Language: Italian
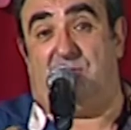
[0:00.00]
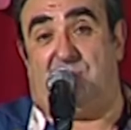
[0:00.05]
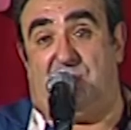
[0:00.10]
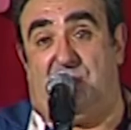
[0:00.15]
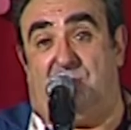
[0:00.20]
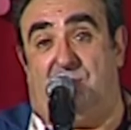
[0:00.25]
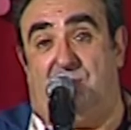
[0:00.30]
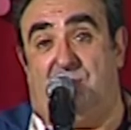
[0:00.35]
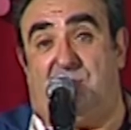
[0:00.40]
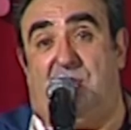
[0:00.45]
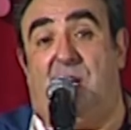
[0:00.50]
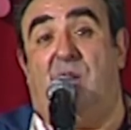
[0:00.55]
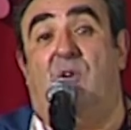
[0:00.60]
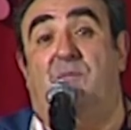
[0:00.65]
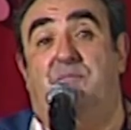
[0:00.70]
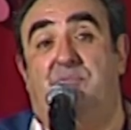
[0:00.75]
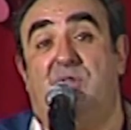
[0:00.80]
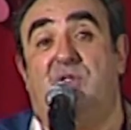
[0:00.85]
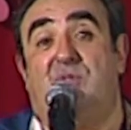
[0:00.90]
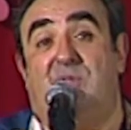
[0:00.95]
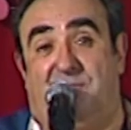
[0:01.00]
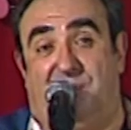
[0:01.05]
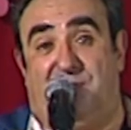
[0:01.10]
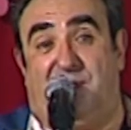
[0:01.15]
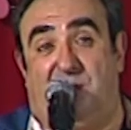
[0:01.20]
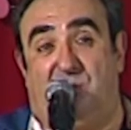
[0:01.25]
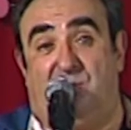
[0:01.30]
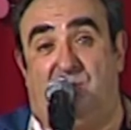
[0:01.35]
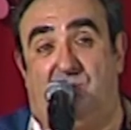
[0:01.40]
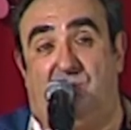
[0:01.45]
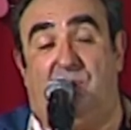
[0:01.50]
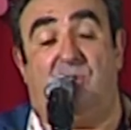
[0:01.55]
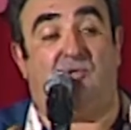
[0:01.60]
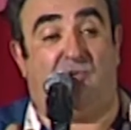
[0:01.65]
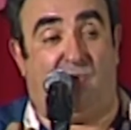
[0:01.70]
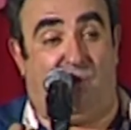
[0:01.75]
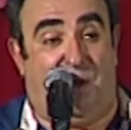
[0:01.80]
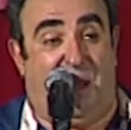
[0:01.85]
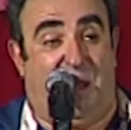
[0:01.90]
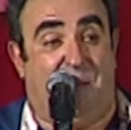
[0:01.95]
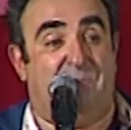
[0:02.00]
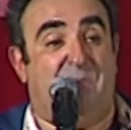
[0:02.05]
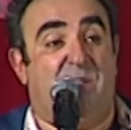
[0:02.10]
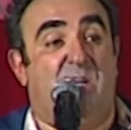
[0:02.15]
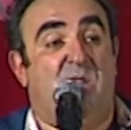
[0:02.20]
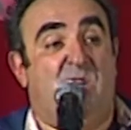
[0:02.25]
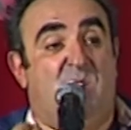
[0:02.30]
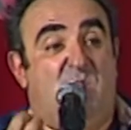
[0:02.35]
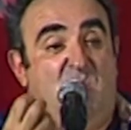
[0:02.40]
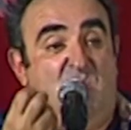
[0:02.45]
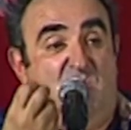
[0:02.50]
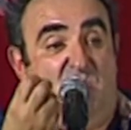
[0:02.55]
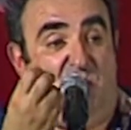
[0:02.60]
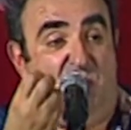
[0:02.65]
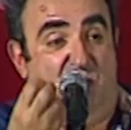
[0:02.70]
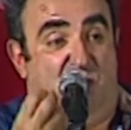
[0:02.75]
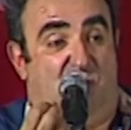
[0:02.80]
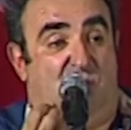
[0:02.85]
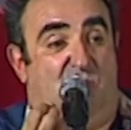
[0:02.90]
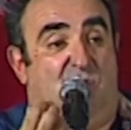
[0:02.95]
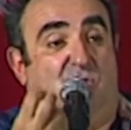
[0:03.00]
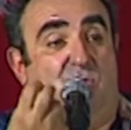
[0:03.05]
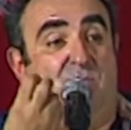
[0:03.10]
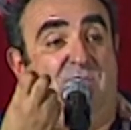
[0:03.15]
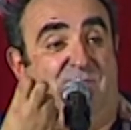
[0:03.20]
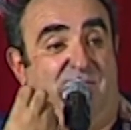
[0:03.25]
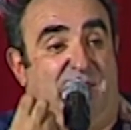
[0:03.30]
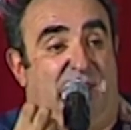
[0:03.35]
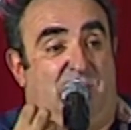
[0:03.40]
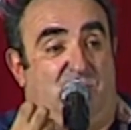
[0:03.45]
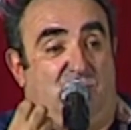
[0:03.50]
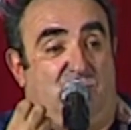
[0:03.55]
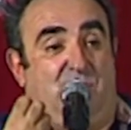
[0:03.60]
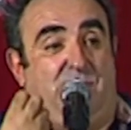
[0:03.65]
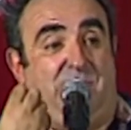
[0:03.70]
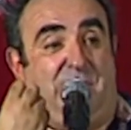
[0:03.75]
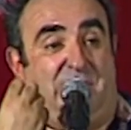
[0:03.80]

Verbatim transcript: questa cosa oppure una fregatura? Cioè, io come faccio